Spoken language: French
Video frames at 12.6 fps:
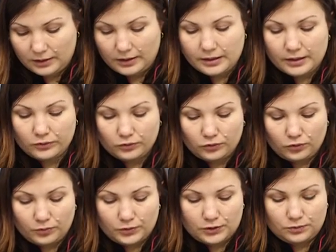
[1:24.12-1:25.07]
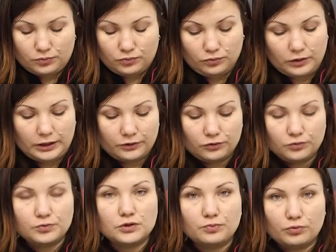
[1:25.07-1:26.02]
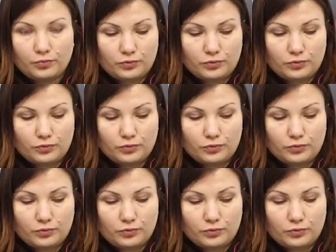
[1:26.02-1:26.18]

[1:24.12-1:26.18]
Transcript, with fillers: et un autre petit bout un tout petit peu